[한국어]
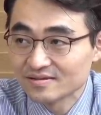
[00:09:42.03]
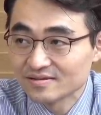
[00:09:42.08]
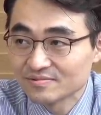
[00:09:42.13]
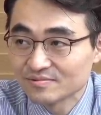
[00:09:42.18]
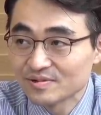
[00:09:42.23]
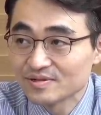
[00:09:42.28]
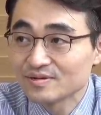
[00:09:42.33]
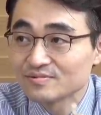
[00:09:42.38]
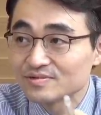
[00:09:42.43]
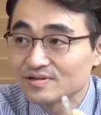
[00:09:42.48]

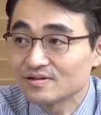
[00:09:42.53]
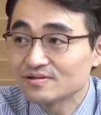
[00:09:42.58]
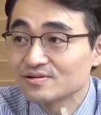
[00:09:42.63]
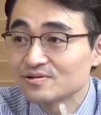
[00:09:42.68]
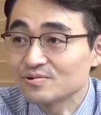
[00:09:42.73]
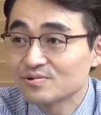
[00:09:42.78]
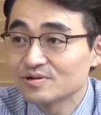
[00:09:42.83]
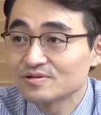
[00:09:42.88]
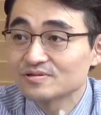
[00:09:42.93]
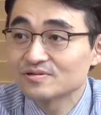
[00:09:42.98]
왜냐하면
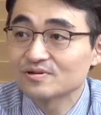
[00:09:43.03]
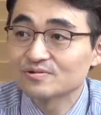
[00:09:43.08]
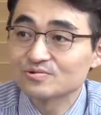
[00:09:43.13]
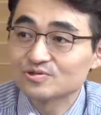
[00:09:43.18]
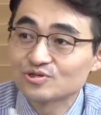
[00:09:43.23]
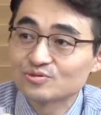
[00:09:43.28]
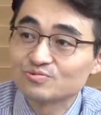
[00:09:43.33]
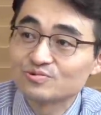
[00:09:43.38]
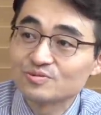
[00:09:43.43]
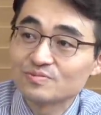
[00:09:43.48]
셀트리온 헬스케어는
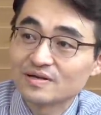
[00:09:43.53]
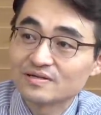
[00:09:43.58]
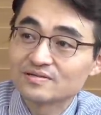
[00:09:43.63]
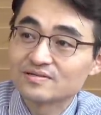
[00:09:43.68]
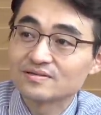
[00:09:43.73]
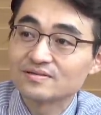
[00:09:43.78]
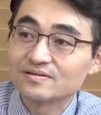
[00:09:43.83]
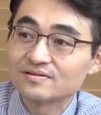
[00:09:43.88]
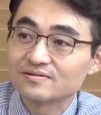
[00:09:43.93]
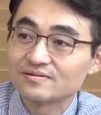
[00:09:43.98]
지분이
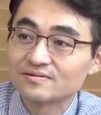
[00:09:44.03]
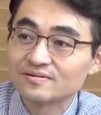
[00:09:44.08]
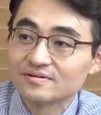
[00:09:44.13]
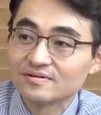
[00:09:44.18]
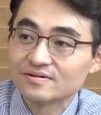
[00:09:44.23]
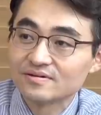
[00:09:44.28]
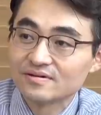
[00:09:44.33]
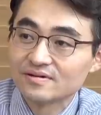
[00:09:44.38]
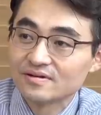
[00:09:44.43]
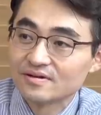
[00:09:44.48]
많잖아요.
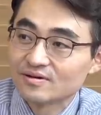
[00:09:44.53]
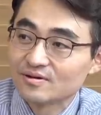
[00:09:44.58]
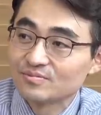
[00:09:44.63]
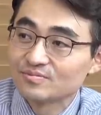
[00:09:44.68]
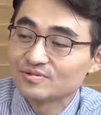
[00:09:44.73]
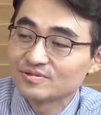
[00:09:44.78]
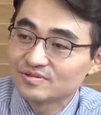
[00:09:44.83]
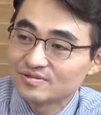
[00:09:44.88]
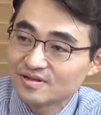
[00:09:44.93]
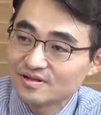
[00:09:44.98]
그렇죠.
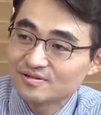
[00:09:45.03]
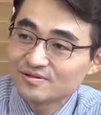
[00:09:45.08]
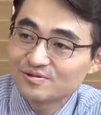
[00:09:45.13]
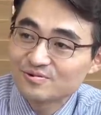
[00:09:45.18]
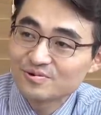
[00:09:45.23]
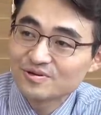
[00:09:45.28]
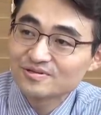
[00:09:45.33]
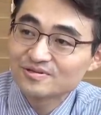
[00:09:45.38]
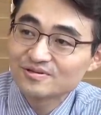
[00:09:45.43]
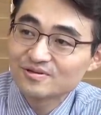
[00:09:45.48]
그럼
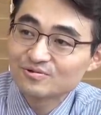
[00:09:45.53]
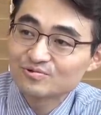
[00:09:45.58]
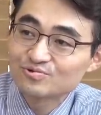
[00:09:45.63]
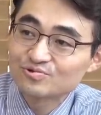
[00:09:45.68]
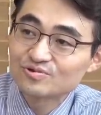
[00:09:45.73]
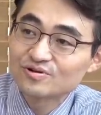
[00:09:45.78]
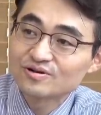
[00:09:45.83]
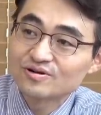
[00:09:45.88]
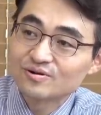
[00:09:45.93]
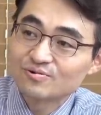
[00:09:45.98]
셀트리온 헬스케어
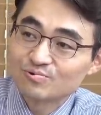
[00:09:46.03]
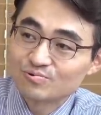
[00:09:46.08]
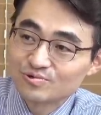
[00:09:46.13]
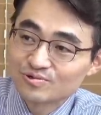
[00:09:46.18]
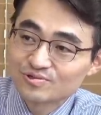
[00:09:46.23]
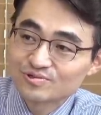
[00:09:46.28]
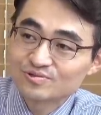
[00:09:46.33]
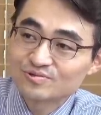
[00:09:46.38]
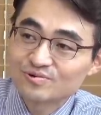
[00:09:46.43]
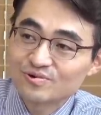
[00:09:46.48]
주가가
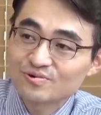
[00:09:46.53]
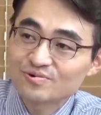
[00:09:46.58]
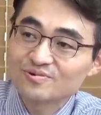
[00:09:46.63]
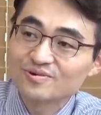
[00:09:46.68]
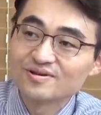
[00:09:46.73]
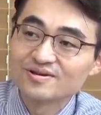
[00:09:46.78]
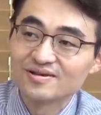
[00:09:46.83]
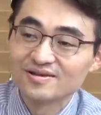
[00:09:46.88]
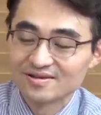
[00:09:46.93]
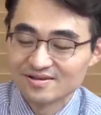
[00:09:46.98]
오를수록
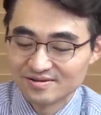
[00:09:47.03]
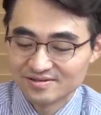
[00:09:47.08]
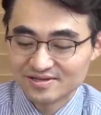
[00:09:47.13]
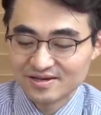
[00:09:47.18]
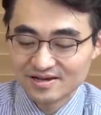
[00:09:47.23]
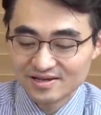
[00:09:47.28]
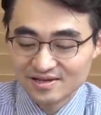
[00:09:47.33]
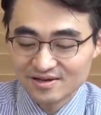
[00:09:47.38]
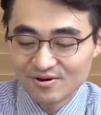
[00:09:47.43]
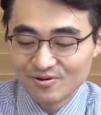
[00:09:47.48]
아~
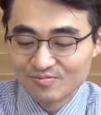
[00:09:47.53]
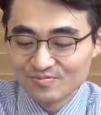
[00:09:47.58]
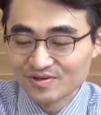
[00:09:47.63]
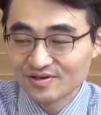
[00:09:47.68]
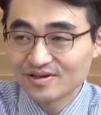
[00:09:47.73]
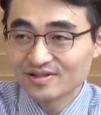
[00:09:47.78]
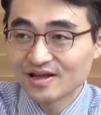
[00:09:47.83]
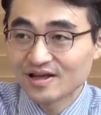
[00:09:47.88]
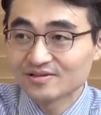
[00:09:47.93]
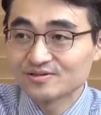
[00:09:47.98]
자기가 없는
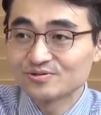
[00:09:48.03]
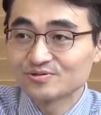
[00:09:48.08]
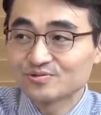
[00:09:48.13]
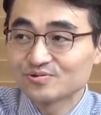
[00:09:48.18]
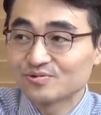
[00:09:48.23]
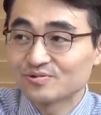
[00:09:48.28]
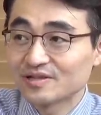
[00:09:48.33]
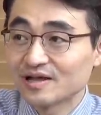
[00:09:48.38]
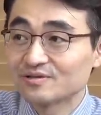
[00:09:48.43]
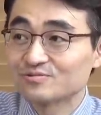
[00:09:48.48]
게
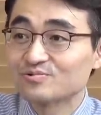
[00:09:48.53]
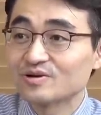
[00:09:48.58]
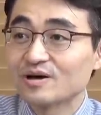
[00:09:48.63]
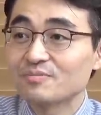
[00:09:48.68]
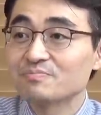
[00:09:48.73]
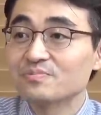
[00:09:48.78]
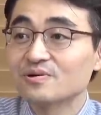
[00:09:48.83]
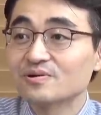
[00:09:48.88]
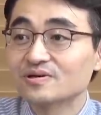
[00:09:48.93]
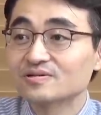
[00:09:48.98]
낮을수록 나중에
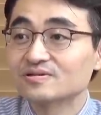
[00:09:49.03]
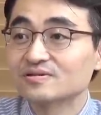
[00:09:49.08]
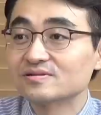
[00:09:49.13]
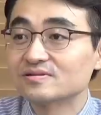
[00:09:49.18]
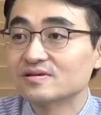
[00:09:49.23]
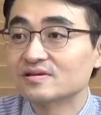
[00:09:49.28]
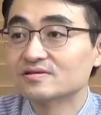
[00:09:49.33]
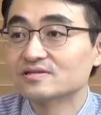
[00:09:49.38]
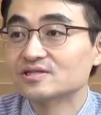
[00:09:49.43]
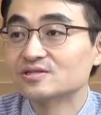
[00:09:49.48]
합병했을
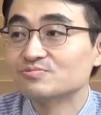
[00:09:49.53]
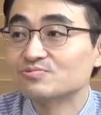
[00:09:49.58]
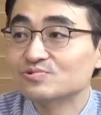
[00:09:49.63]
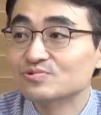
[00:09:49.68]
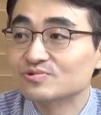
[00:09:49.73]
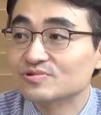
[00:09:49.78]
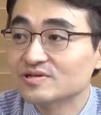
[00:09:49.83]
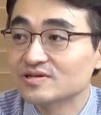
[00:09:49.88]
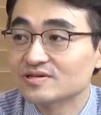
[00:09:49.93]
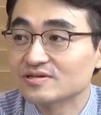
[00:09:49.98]
때
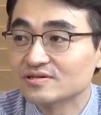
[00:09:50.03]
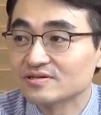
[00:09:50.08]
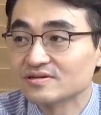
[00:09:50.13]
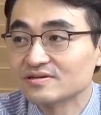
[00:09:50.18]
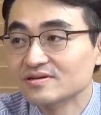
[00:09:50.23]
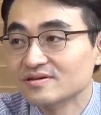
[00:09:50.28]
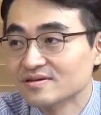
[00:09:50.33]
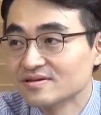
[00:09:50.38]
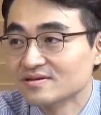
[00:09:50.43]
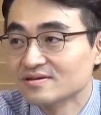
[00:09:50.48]
지분율이
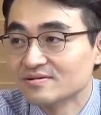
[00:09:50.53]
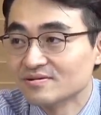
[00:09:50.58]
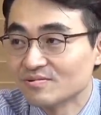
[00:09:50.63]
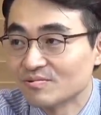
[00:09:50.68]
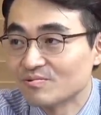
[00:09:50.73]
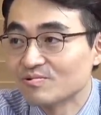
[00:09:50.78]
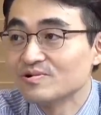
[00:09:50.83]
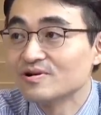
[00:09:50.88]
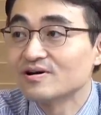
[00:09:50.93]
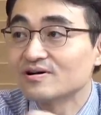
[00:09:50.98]

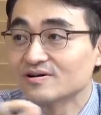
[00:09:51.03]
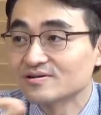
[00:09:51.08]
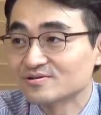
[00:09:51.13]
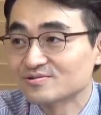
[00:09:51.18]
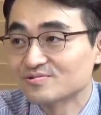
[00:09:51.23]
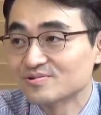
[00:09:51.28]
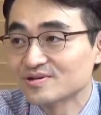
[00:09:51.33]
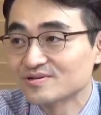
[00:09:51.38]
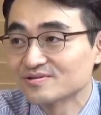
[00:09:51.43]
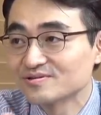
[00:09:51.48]
올라갈
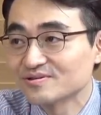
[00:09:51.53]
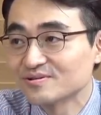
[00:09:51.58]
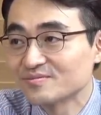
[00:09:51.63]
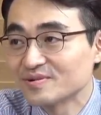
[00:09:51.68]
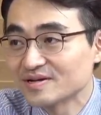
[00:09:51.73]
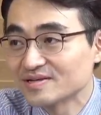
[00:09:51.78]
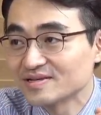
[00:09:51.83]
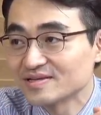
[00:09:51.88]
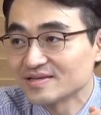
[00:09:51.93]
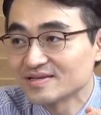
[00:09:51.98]
수가 있어요
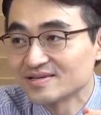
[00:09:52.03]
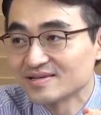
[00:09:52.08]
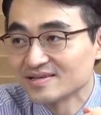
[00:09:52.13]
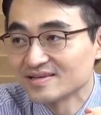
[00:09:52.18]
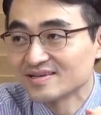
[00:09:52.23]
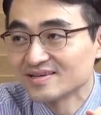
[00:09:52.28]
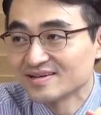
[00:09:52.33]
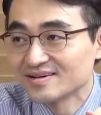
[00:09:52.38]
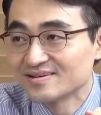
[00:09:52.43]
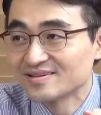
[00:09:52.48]
많이.
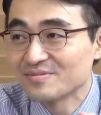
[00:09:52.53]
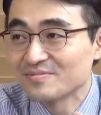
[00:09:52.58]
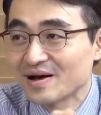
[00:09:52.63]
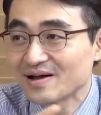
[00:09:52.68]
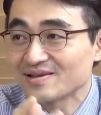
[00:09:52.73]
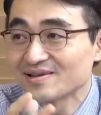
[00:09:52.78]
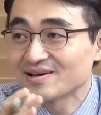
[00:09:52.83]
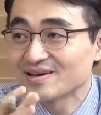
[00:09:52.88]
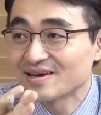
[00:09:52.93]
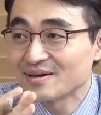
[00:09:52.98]
근데
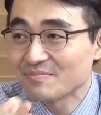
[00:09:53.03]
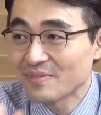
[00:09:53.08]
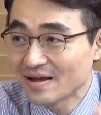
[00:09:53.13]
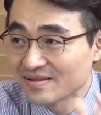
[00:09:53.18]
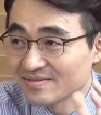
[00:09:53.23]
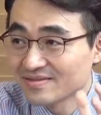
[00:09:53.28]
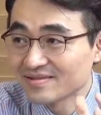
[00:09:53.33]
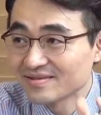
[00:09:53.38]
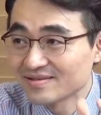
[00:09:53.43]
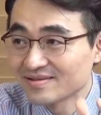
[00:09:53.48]
만약에 이
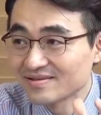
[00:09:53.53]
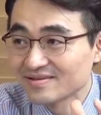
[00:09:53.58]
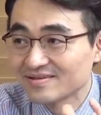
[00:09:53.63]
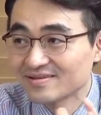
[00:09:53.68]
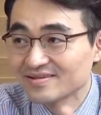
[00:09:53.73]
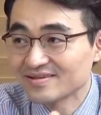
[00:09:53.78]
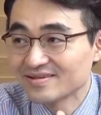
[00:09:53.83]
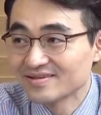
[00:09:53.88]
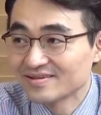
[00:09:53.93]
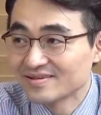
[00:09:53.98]

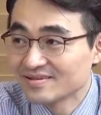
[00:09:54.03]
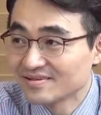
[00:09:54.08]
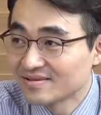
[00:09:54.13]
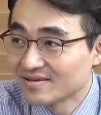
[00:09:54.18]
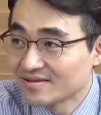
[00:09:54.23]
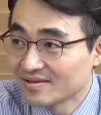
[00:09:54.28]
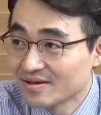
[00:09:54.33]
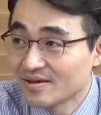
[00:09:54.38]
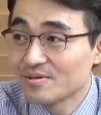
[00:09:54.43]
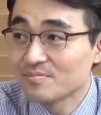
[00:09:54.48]
삼성바이오 그것도
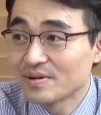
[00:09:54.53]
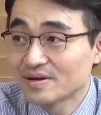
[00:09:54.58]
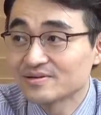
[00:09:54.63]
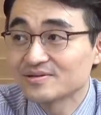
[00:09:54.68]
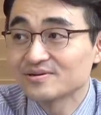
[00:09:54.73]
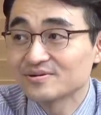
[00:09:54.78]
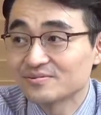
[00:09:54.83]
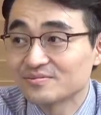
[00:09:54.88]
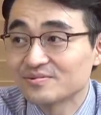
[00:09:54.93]
이렇게 네, 맞아요.